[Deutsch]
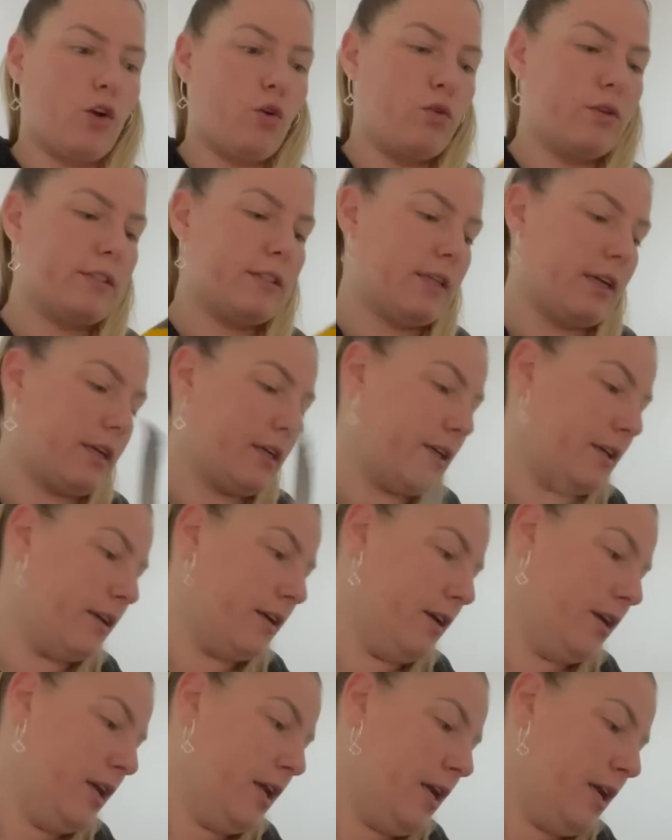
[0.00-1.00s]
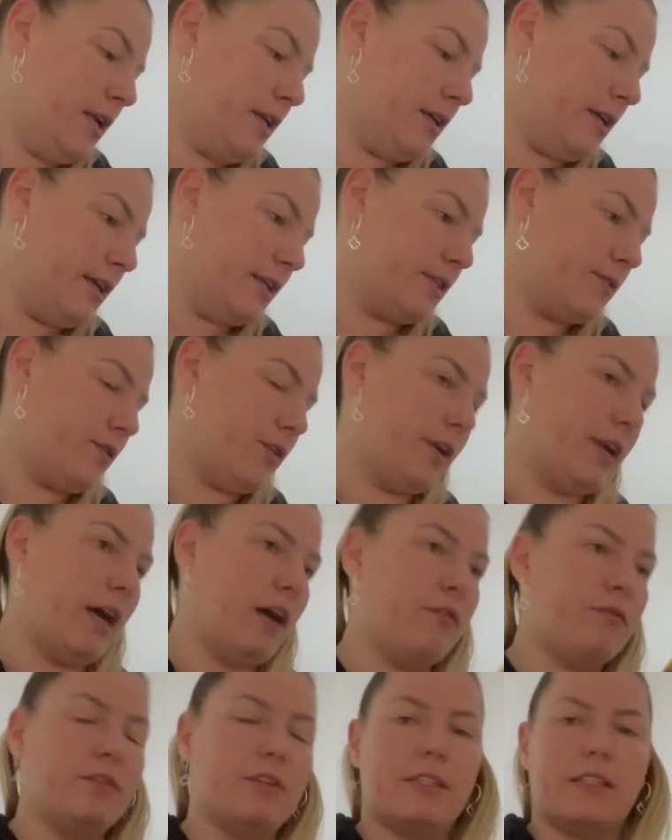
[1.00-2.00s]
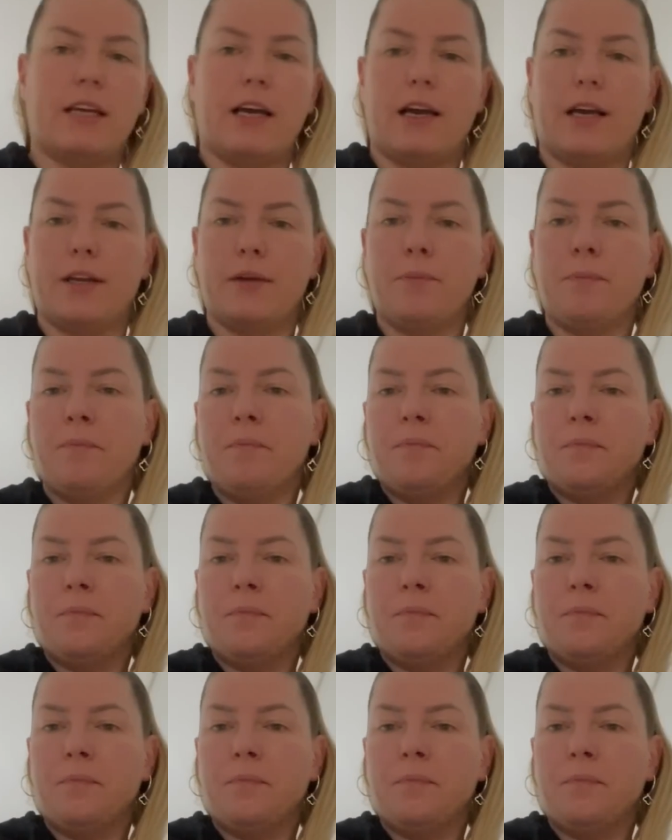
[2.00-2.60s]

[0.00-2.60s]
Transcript: Rucksack hier. Der ist von Affenzahn.